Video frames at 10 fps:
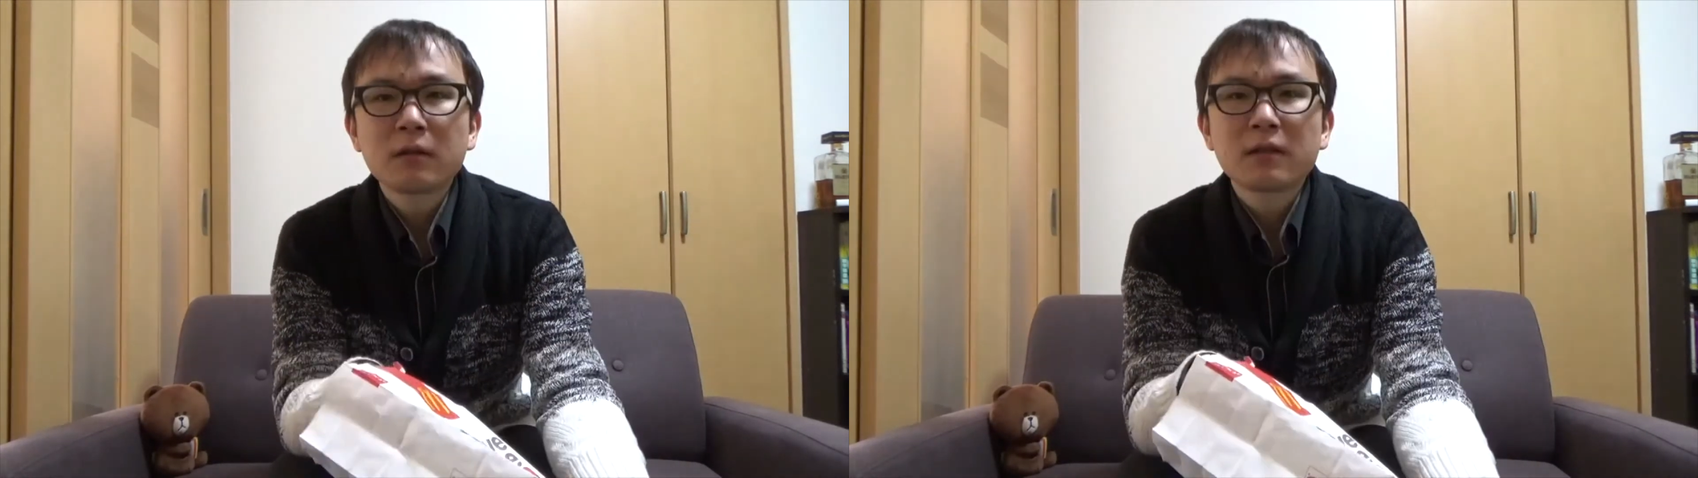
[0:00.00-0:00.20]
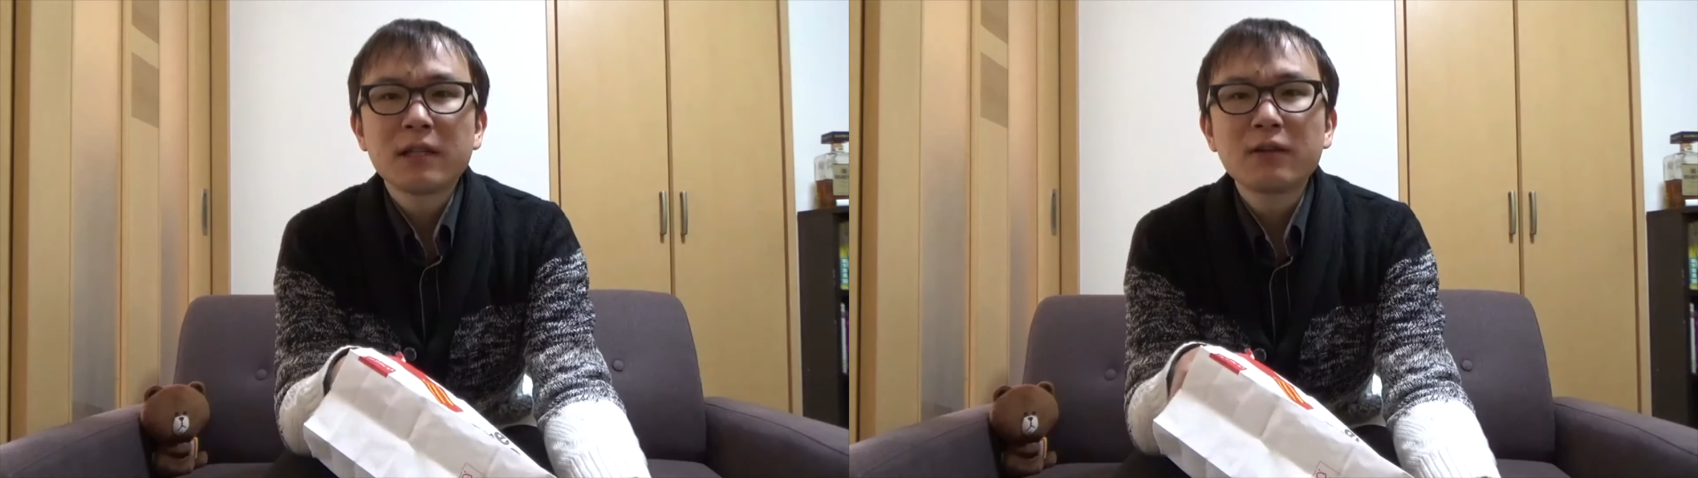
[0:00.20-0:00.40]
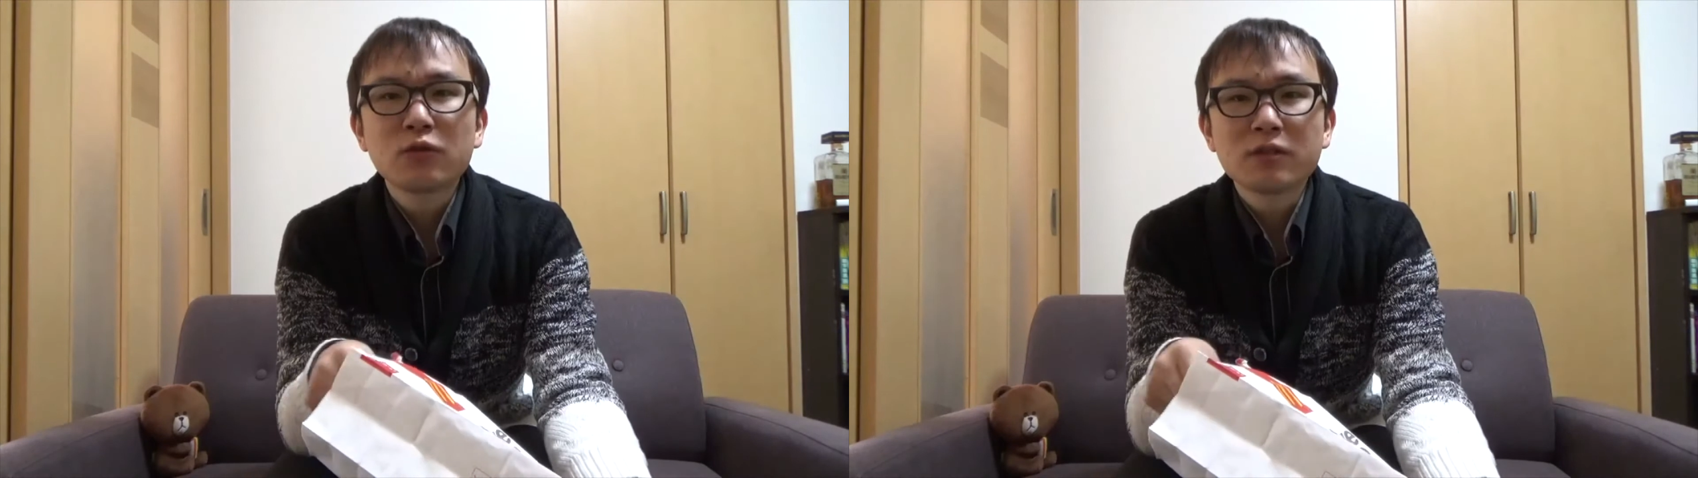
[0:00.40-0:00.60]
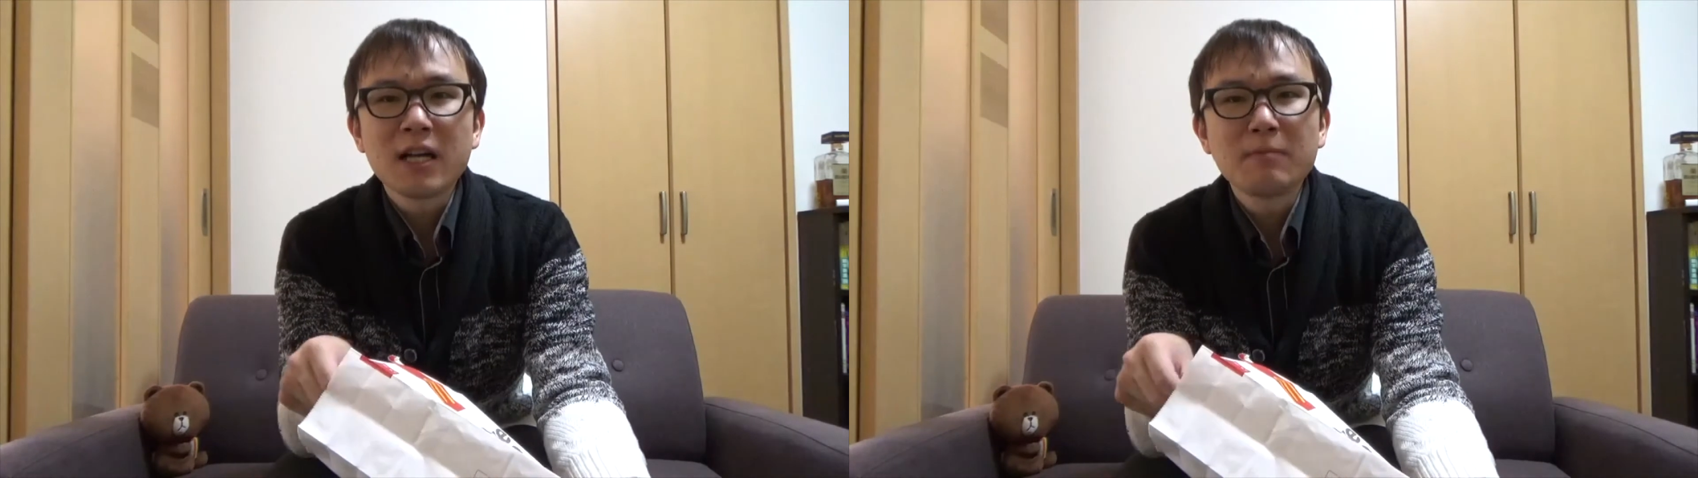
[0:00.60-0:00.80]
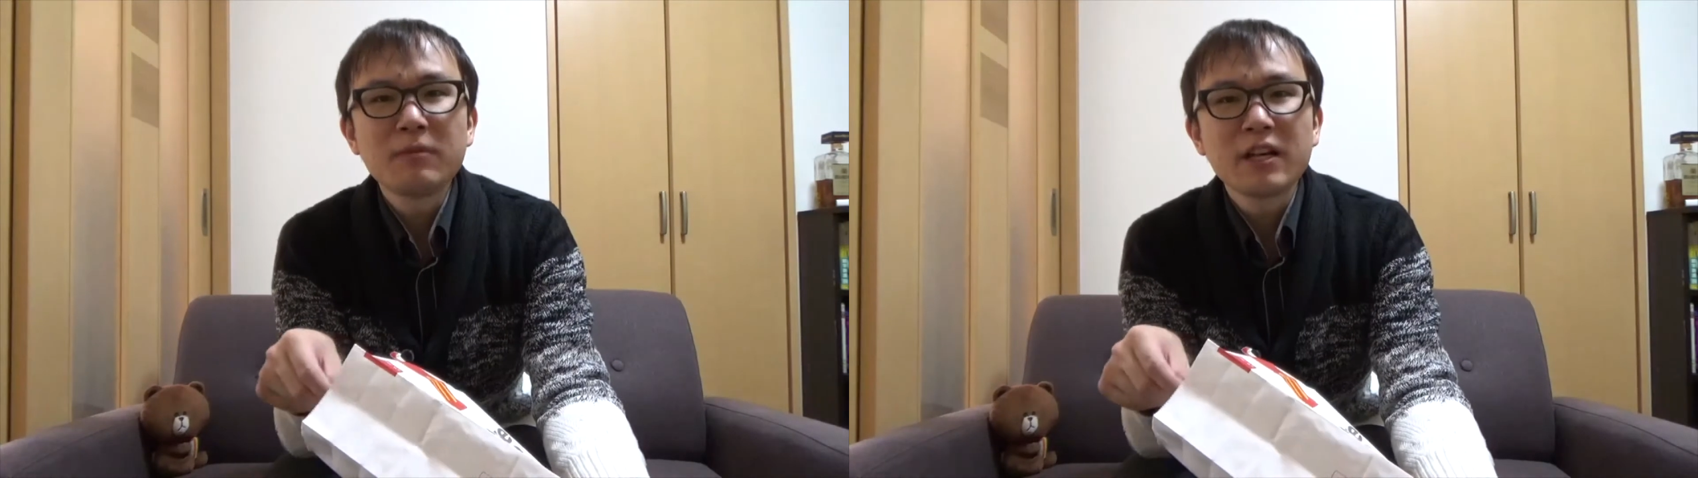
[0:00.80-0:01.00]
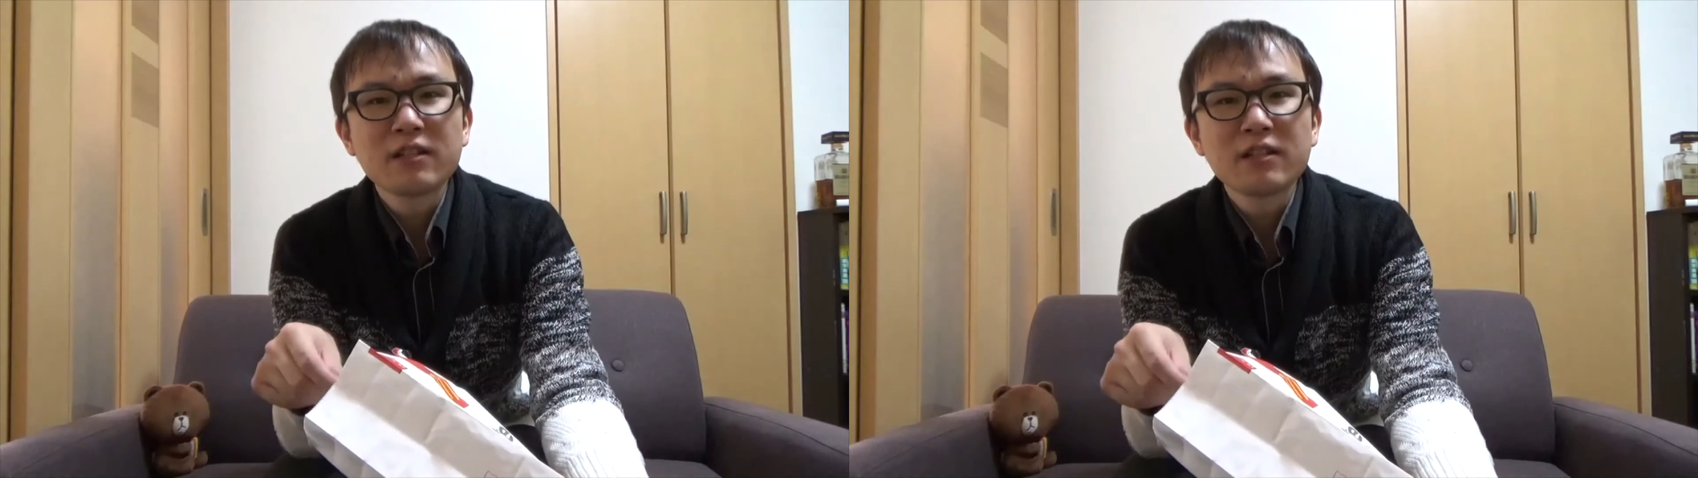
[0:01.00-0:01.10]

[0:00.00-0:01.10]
結構酸味が